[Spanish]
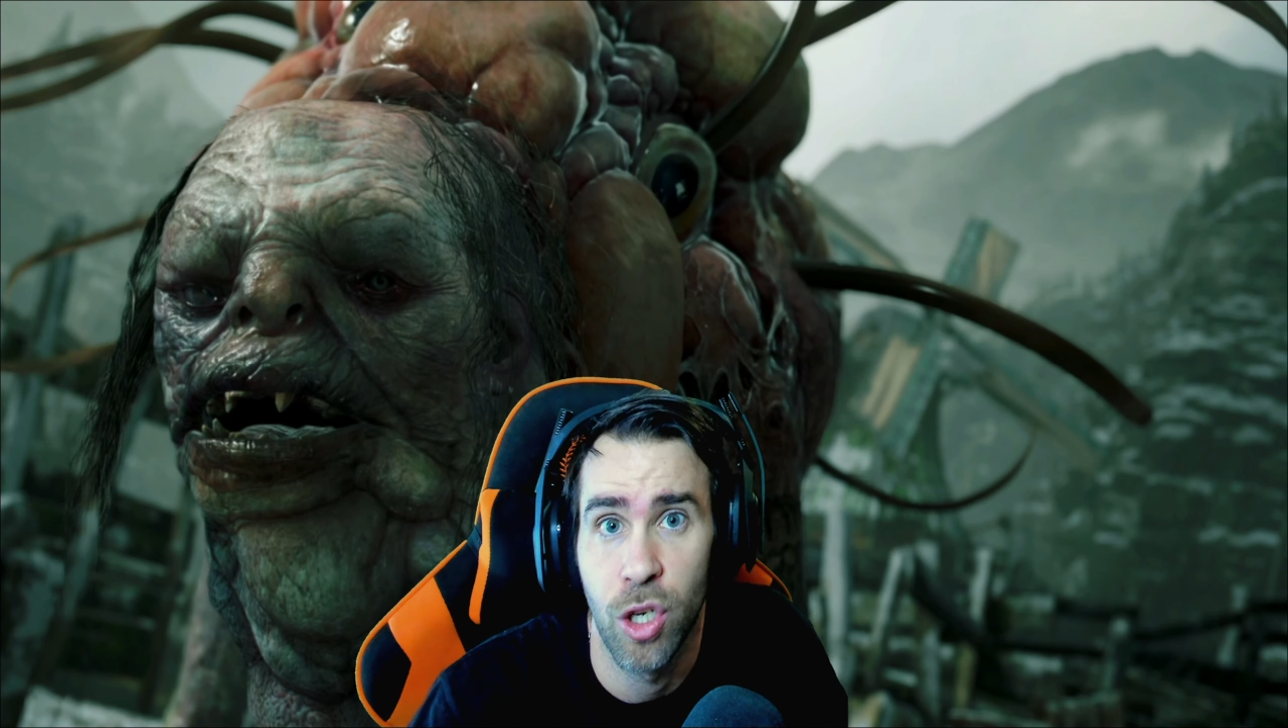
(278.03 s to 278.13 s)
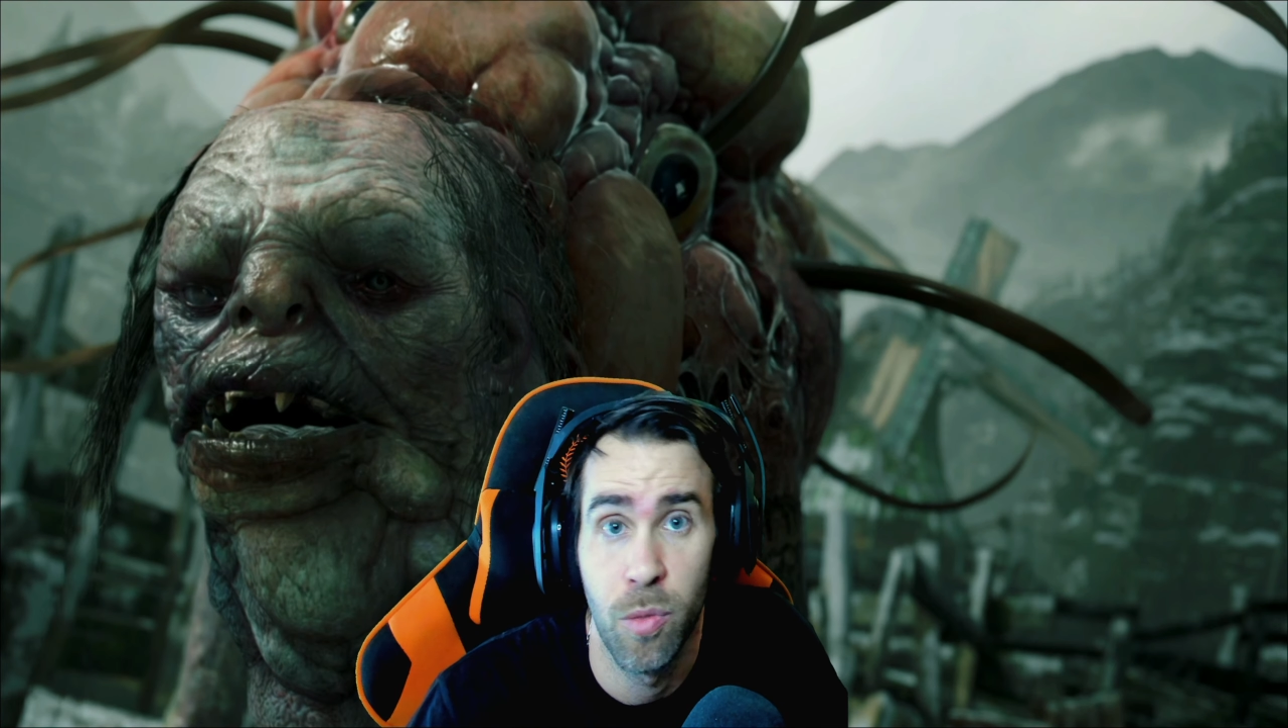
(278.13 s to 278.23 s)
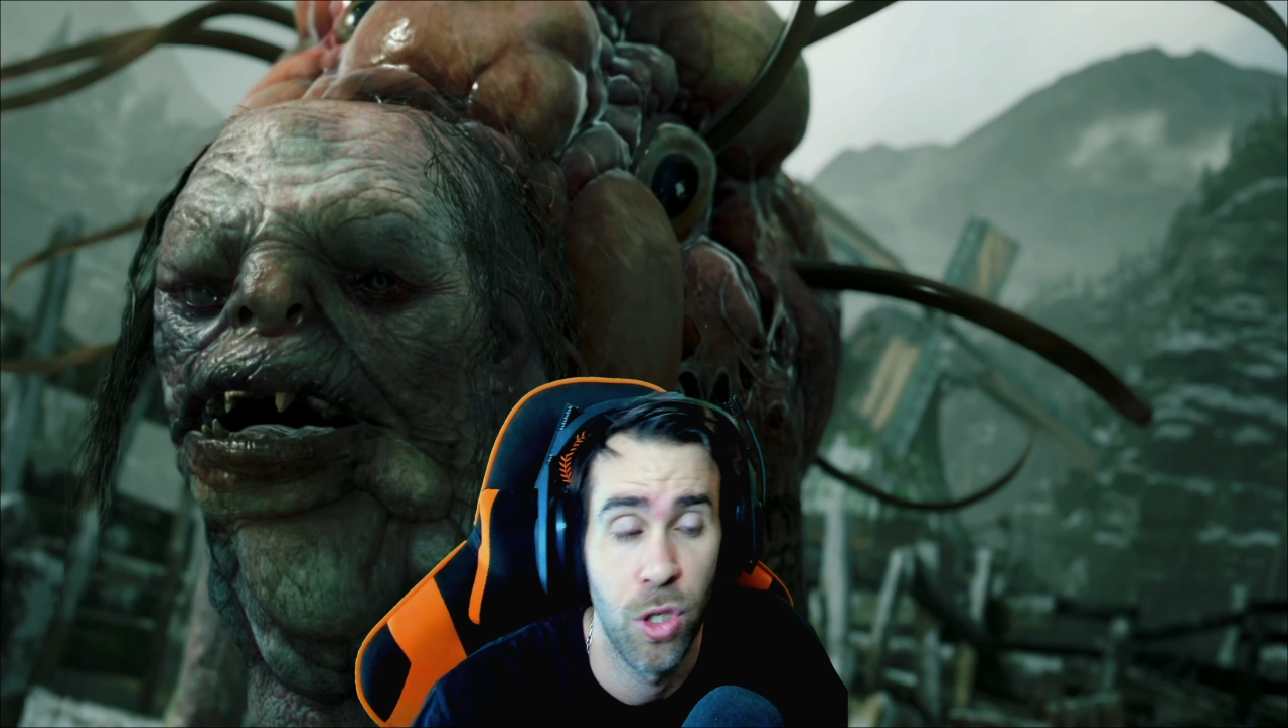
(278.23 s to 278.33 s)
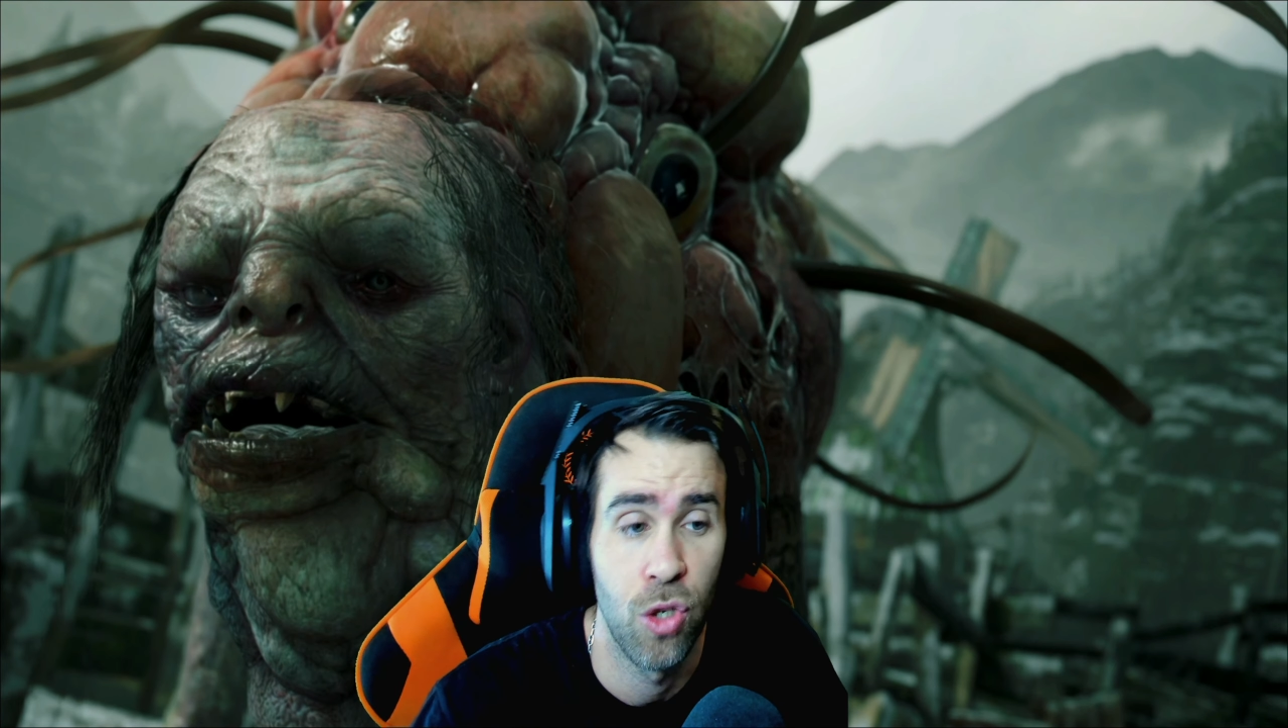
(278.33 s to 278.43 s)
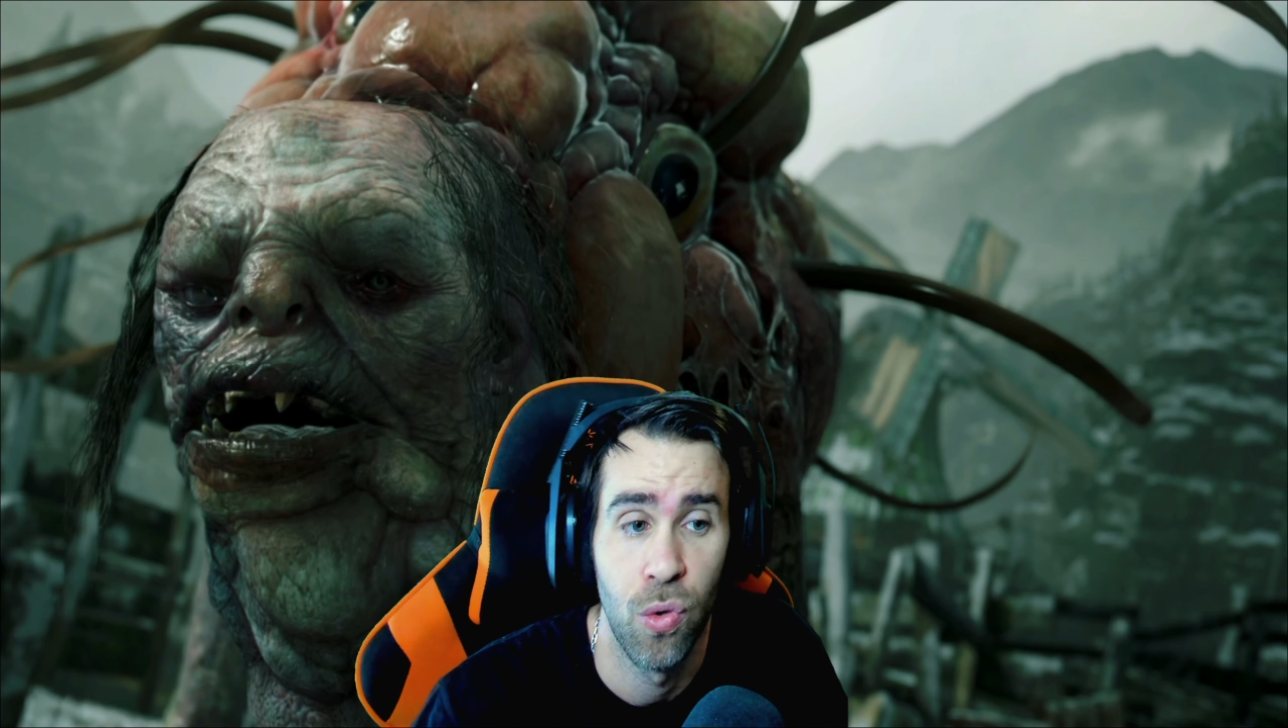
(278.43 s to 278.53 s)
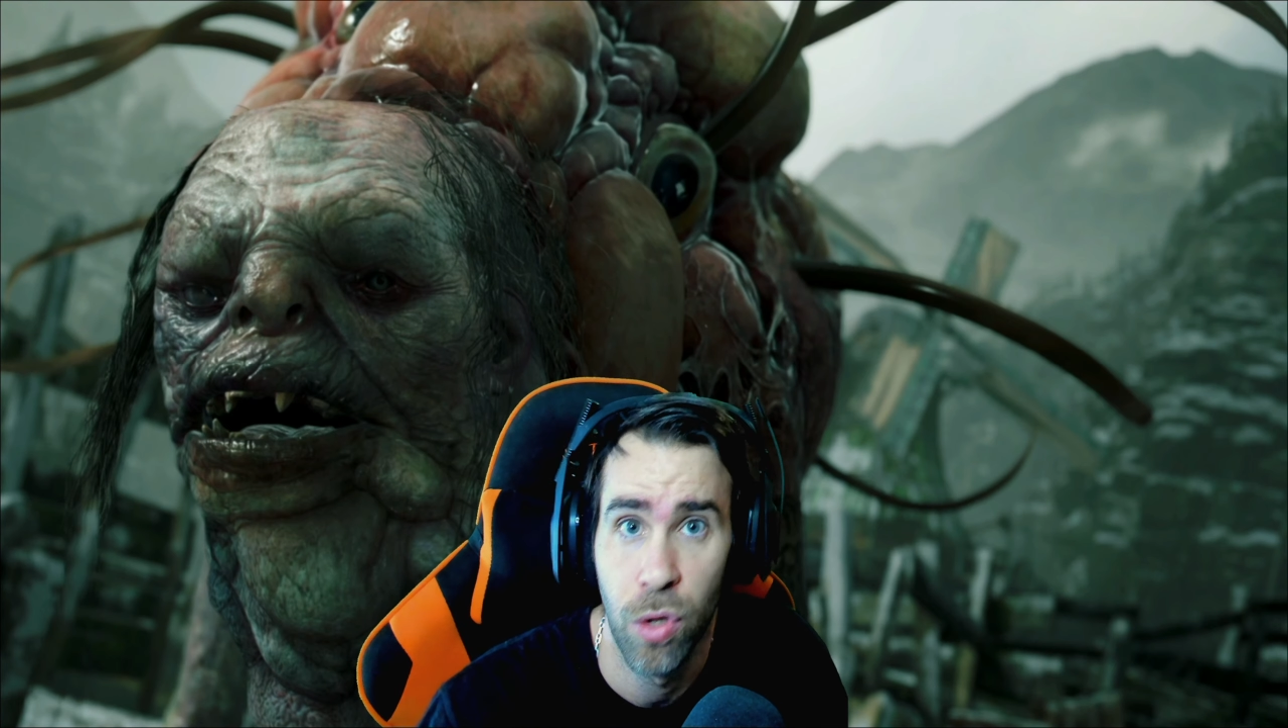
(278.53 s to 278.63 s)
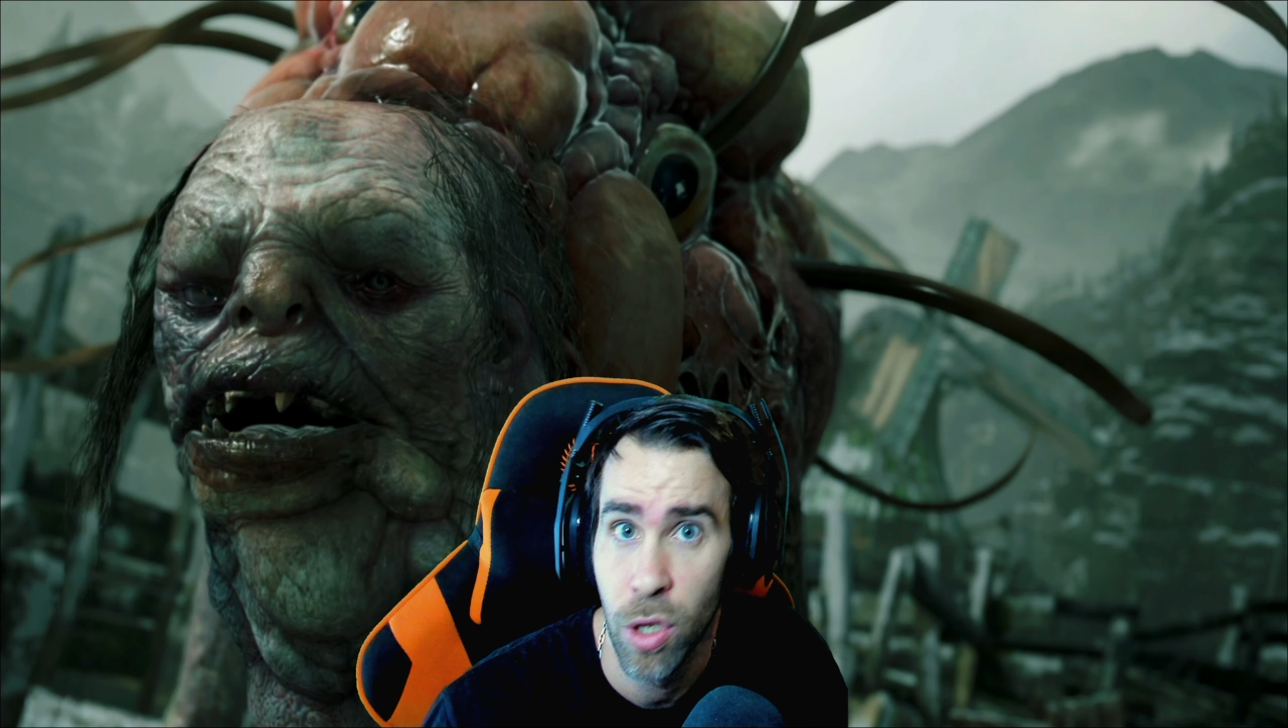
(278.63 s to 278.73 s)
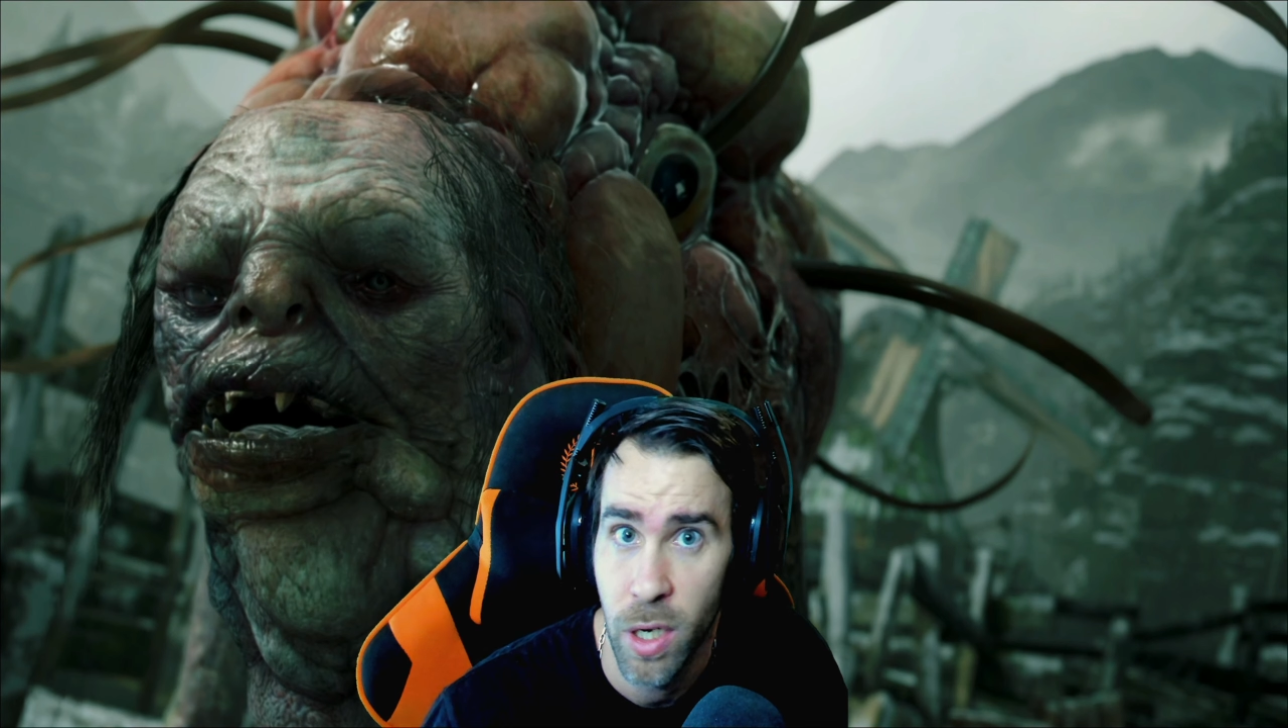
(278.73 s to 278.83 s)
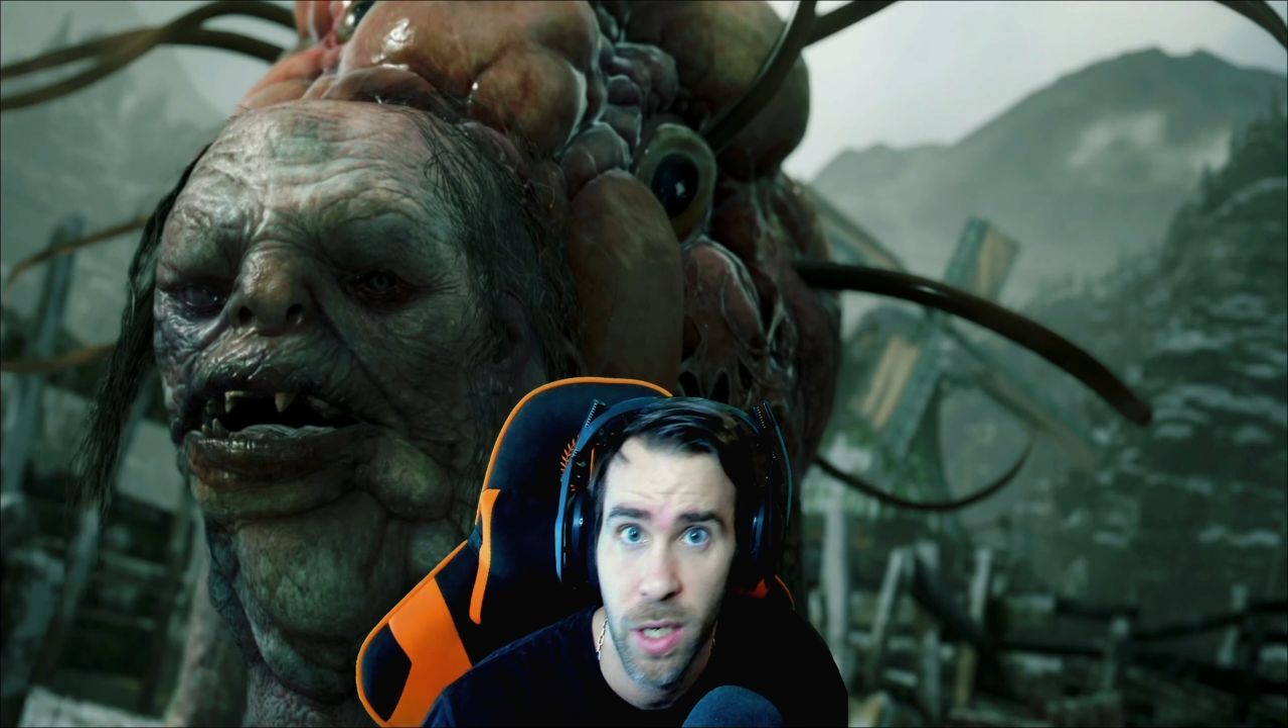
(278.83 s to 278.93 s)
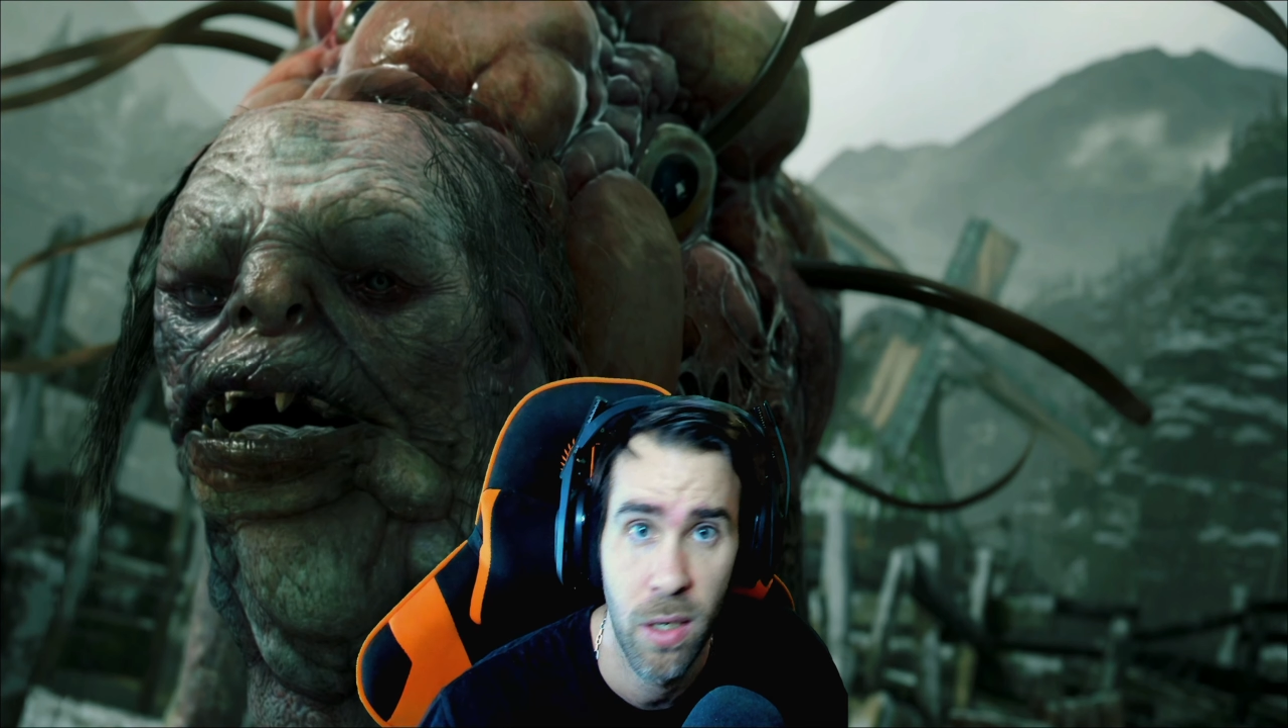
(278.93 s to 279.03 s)
cómo se
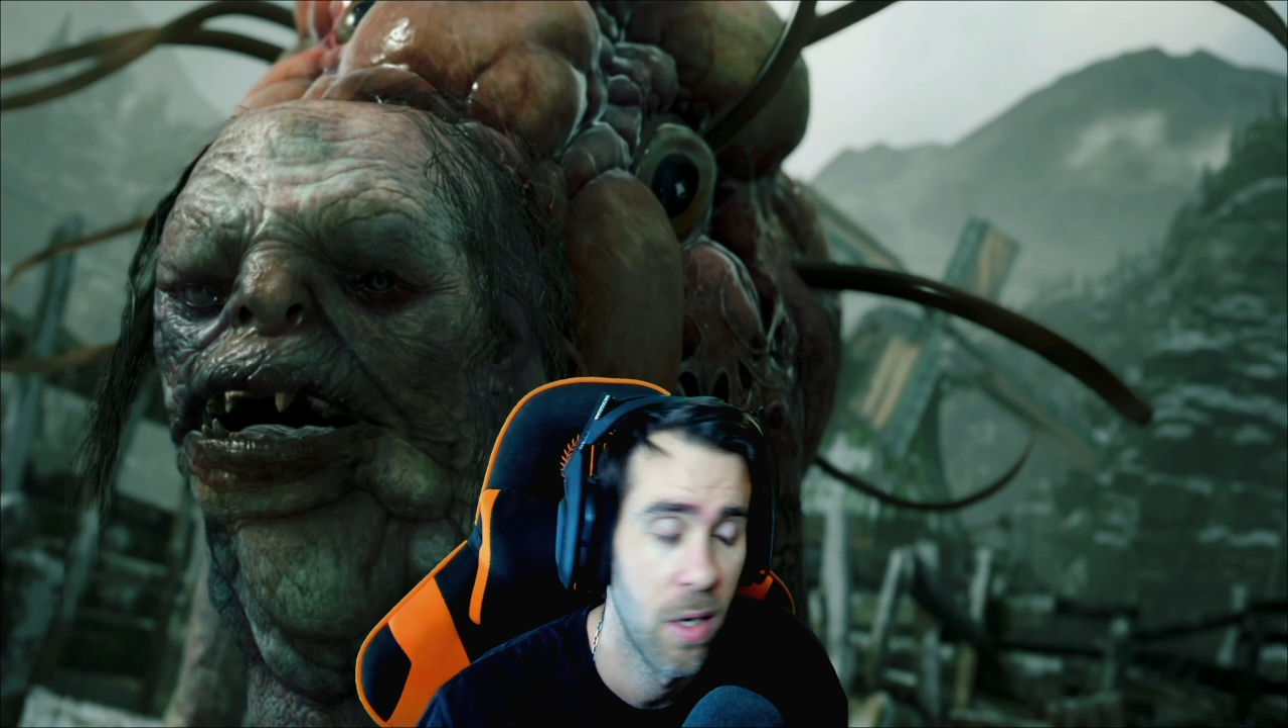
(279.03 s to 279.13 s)
solucionan